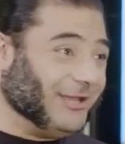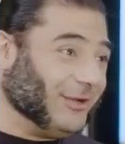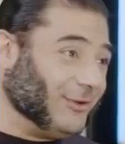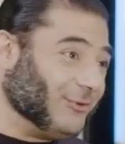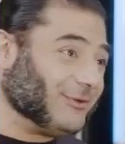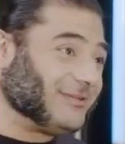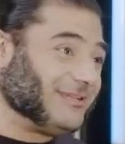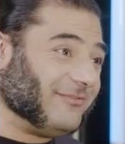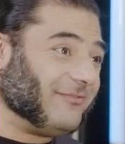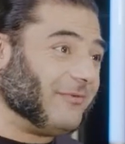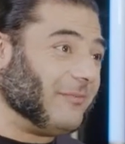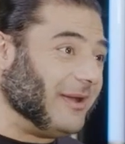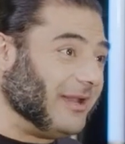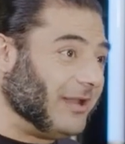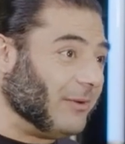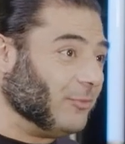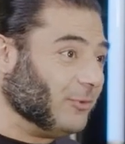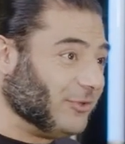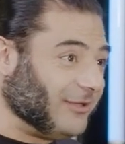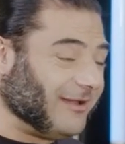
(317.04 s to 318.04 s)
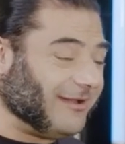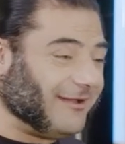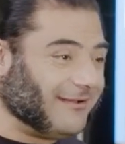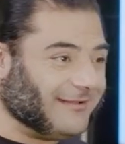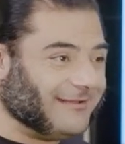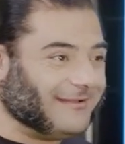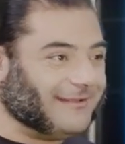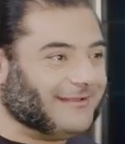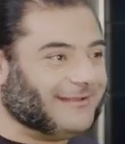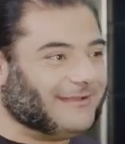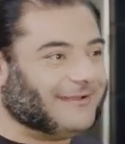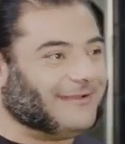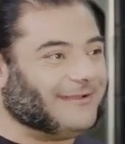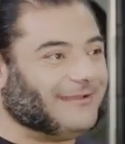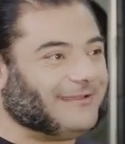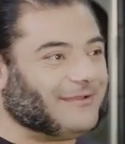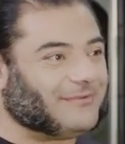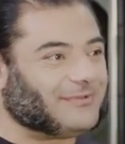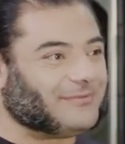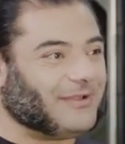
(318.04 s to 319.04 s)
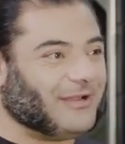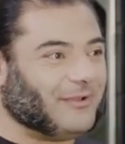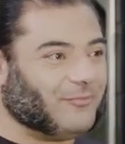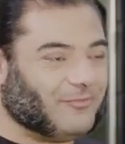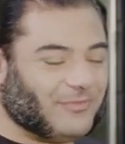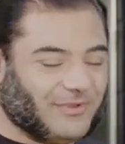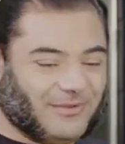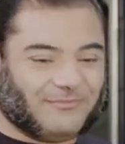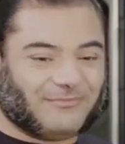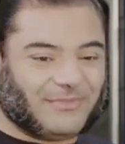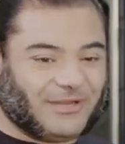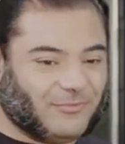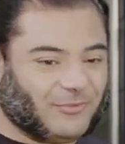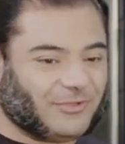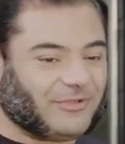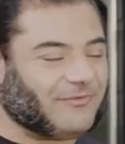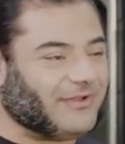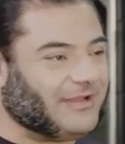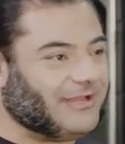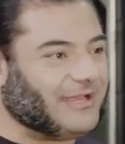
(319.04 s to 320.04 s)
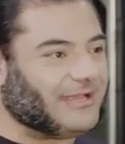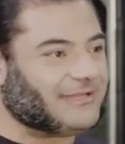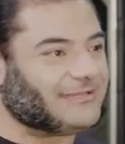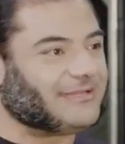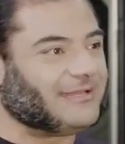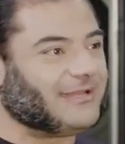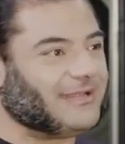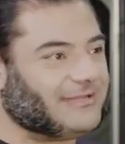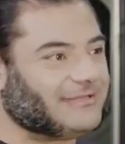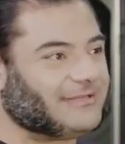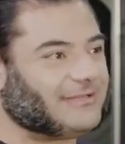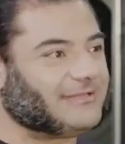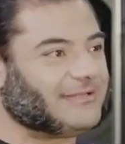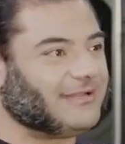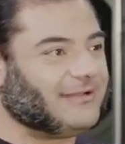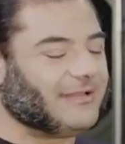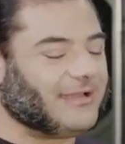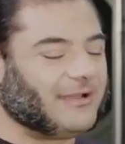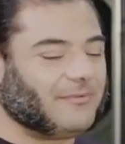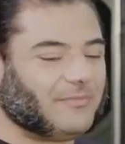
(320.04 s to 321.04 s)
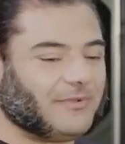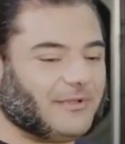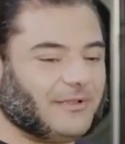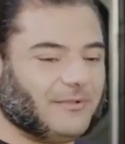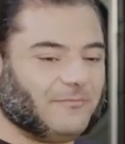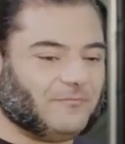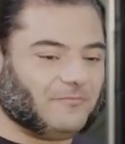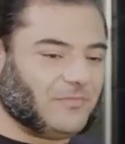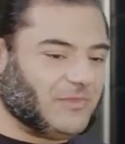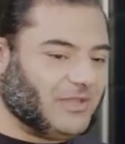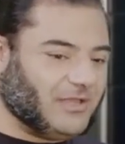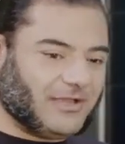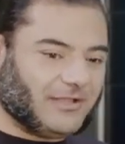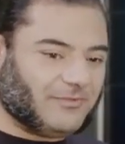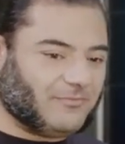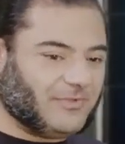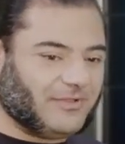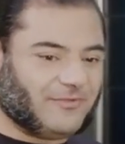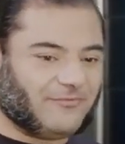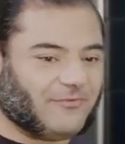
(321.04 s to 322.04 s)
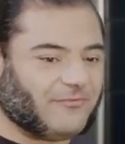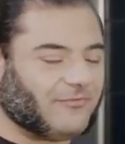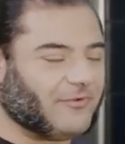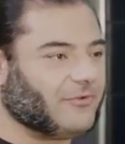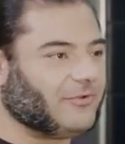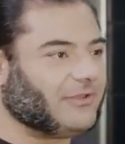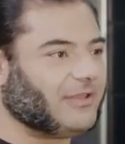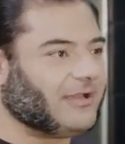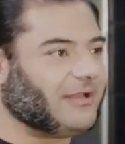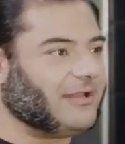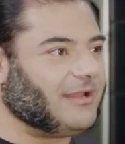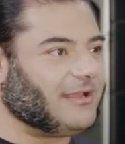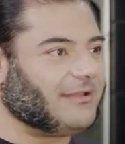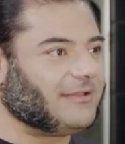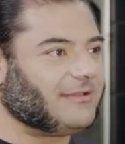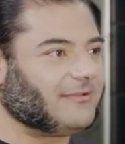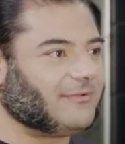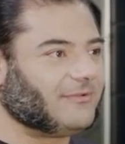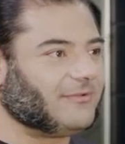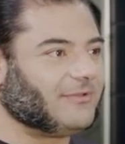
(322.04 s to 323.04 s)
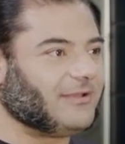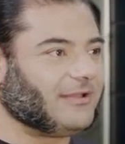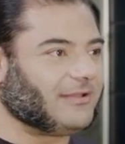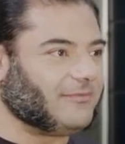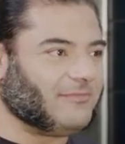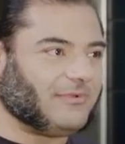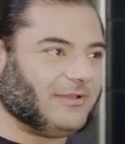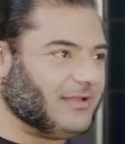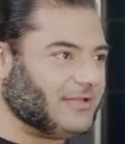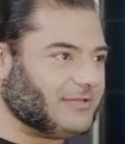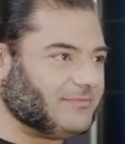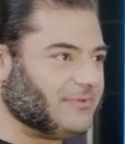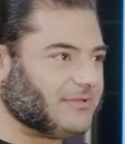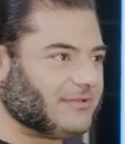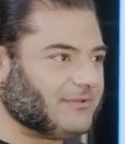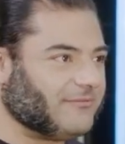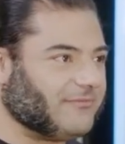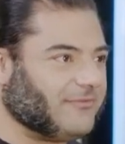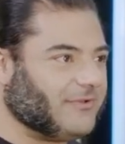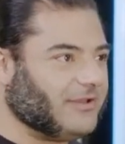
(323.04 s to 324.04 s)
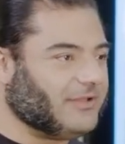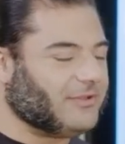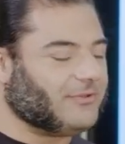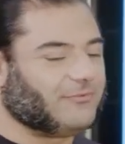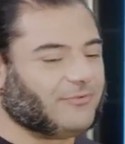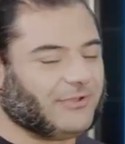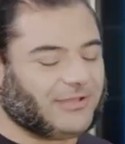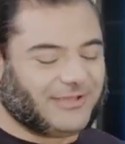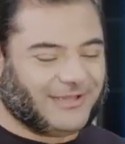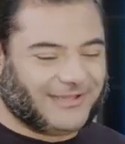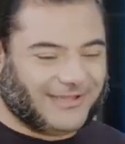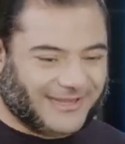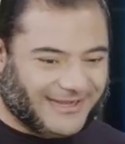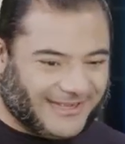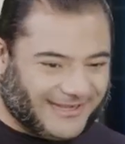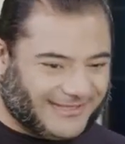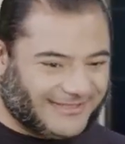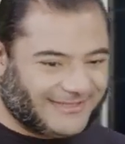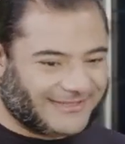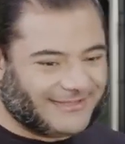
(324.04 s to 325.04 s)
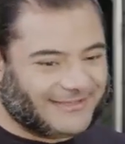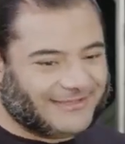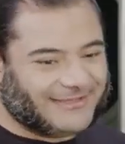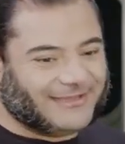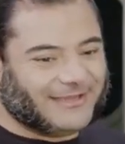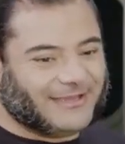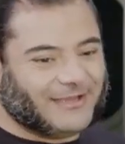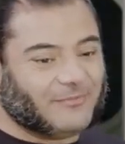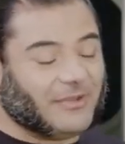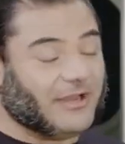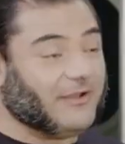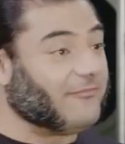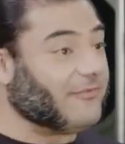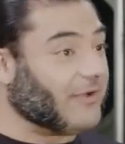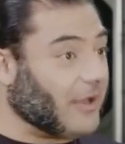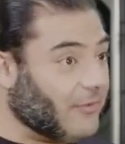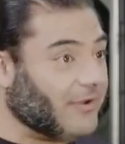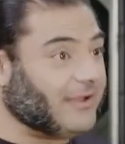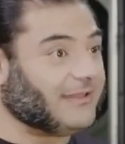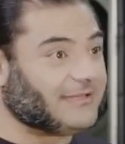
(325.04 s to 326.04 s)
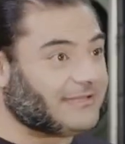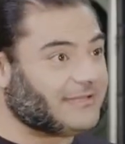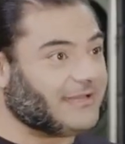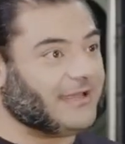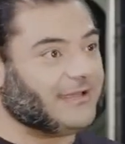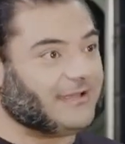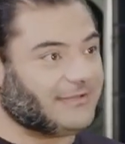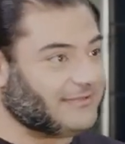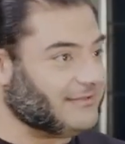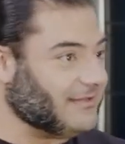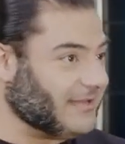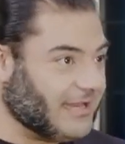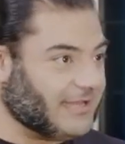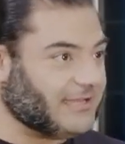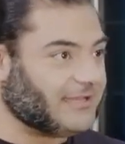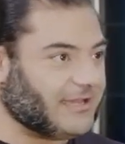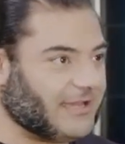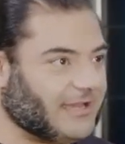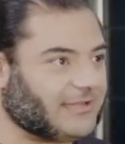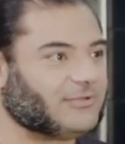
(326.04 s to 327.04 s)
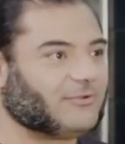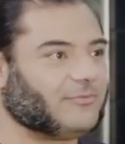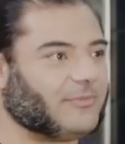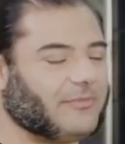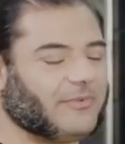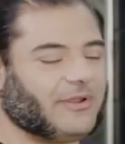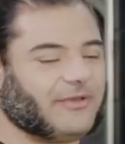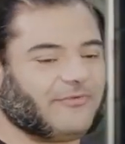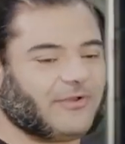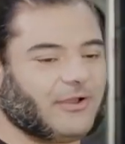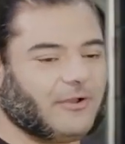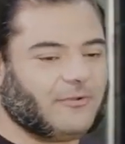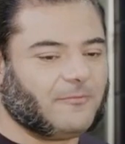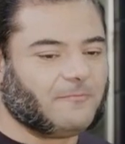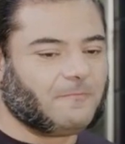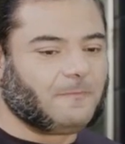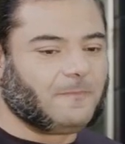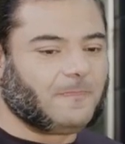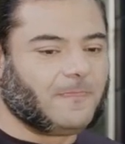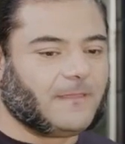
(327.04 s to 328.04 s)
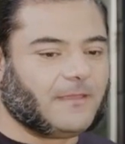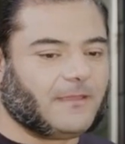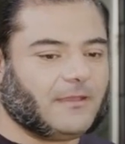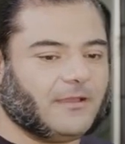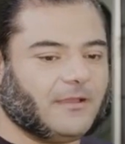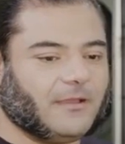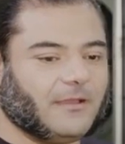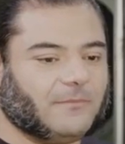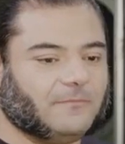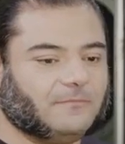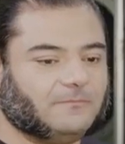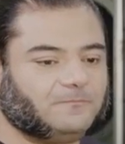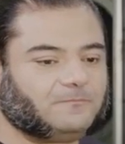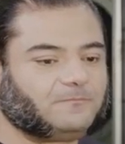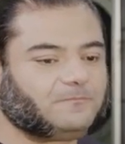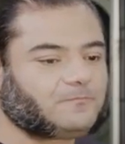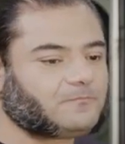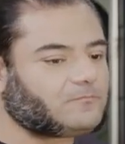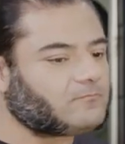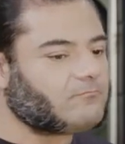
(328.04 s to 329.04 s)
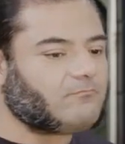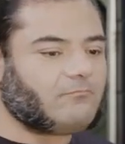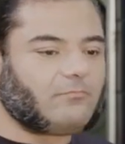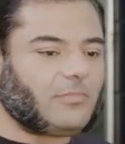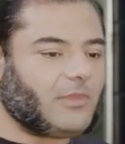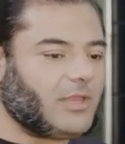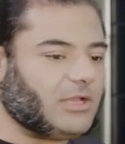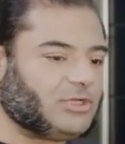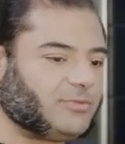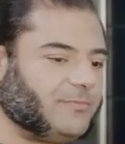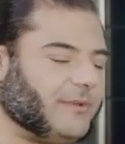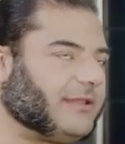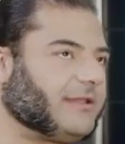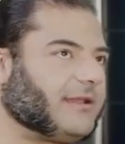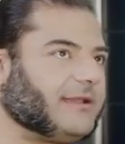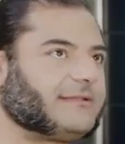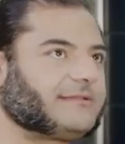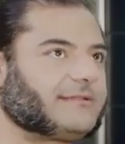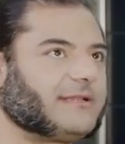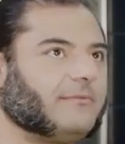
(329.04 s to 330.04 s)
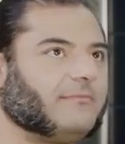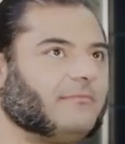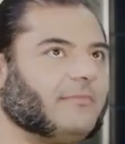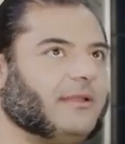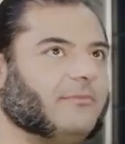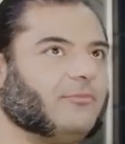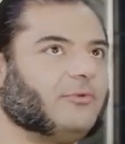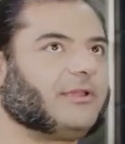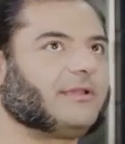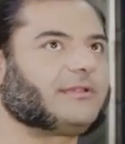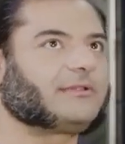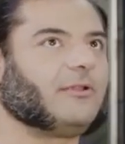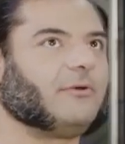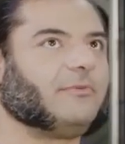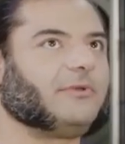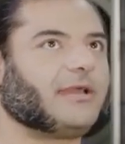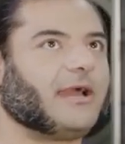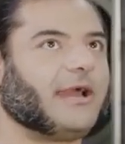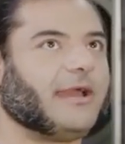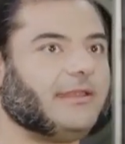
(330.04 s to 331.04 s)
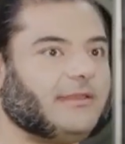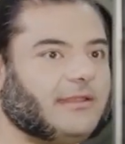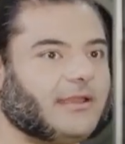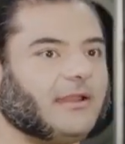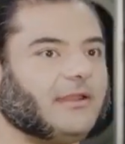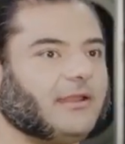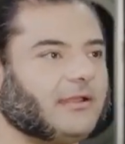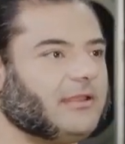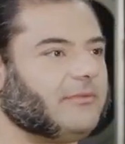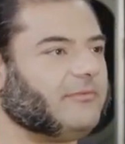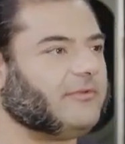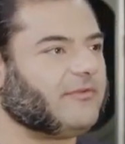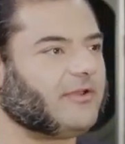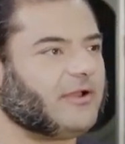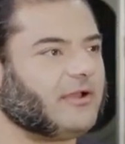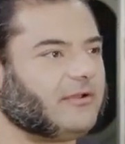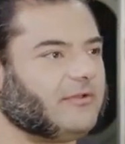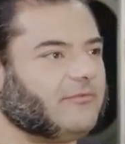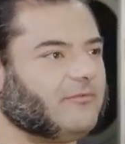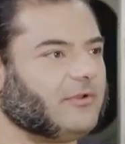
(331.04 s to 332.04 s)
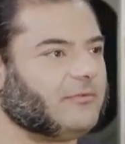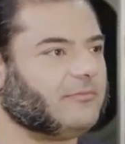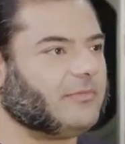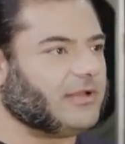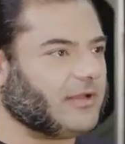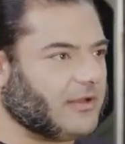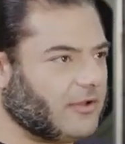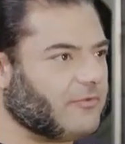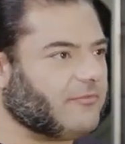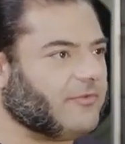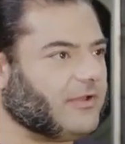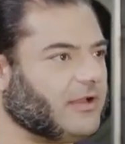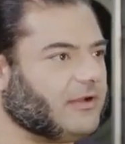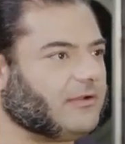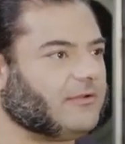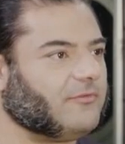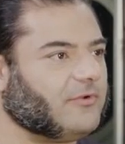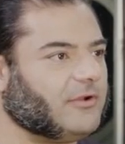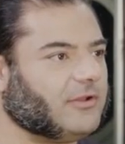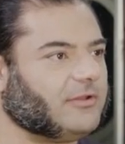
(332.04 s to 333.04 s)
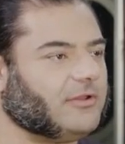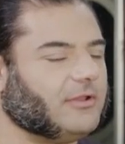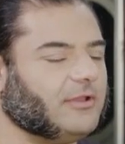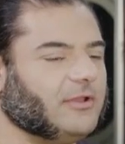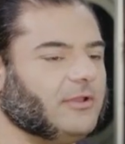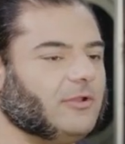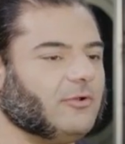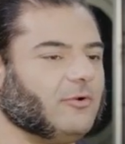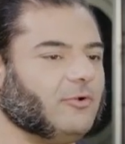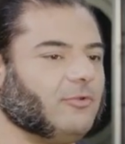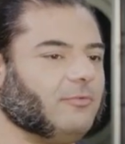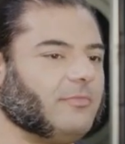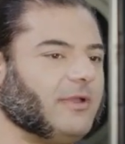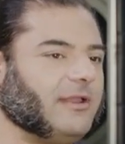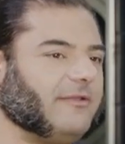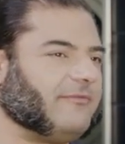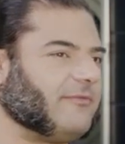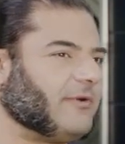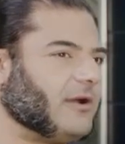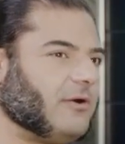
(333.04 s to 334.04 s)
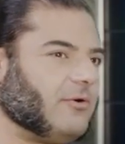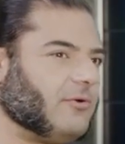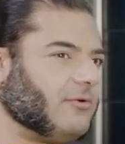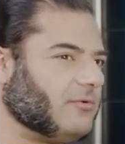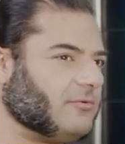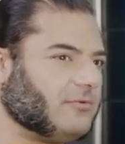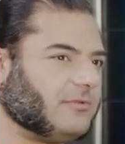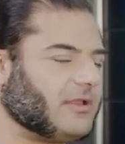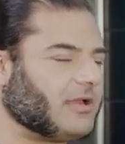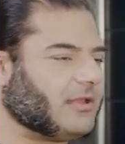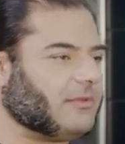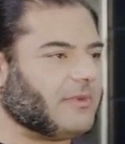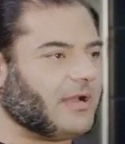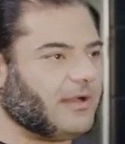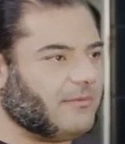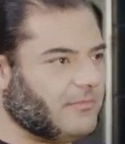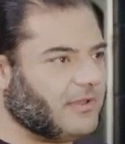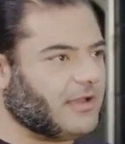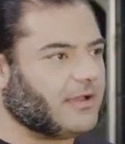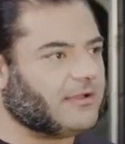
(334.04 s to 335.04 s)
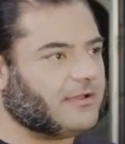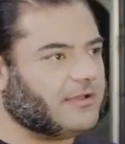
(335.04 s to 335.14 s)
Inklusive meiner Mutter. Äh, ich meiner, meine Mutter war die erste, der ich es erzählt habe. Ähm, die hat mich für verrückt erklärt und hat gemeint, jetzt bist du völlig durchgeknallt. meine Frau hat das, also die gleiche Reaktion bei meiner Frau. Ähm, Später ist dann, meine Mutter ist, glaube ich, ein Jahr nachdem ich vegan geworden bin, dann auch vegan geworden und meine Frau nach einem halben Jahr.